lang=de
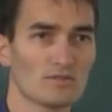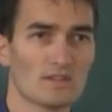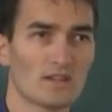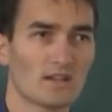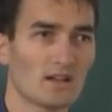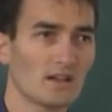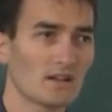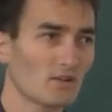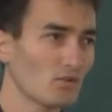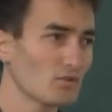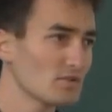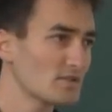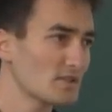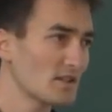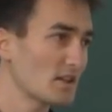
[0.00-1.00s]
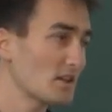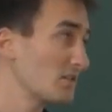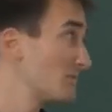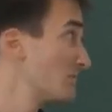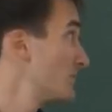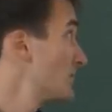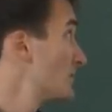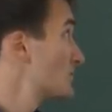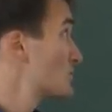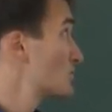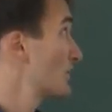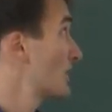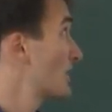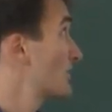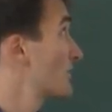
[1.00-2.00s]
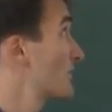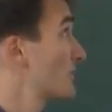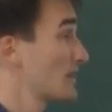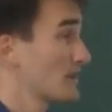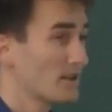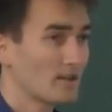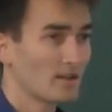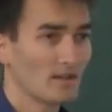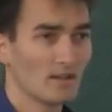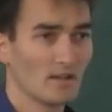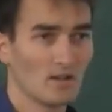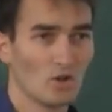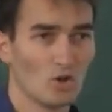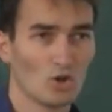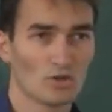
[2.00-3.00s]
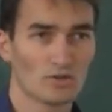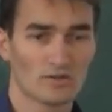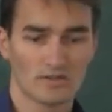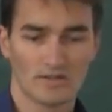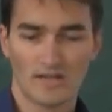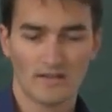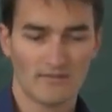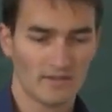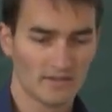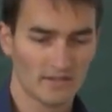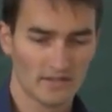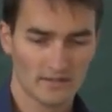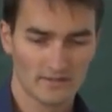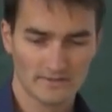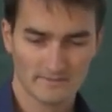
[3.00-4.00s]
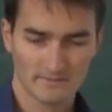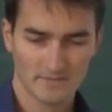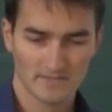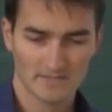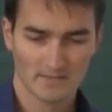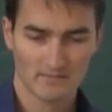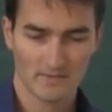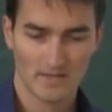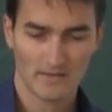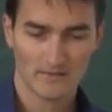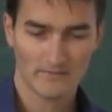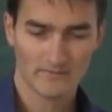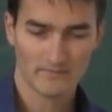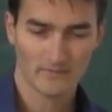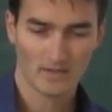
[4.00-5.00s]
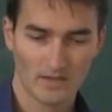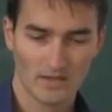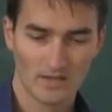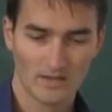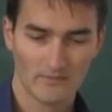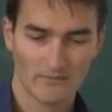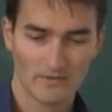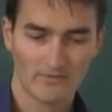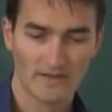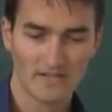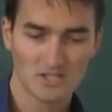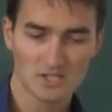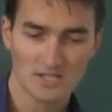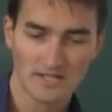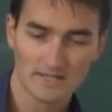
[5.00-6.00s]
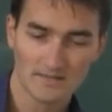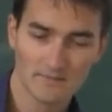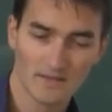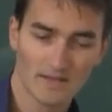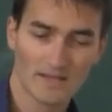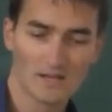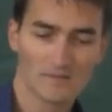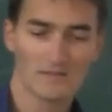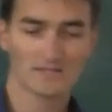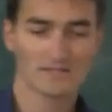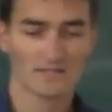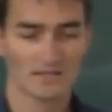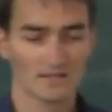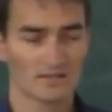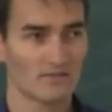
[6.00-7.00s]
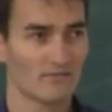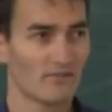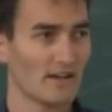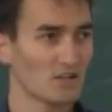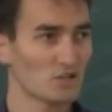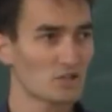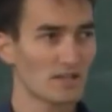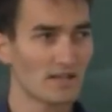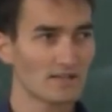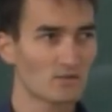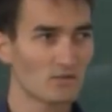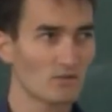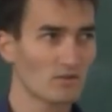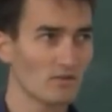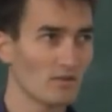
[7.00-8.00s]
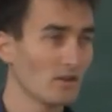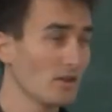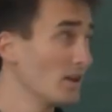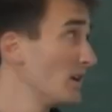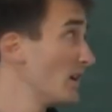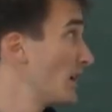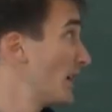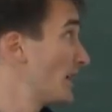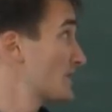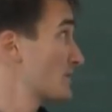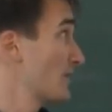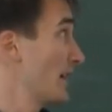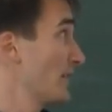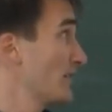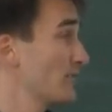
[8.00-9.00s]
Musiker, Künstler, Studenten wie mich und äh, ja, werden regelmäßig mehr. Ähm, wir veranstalten regelmäßig Veranstaltungen, also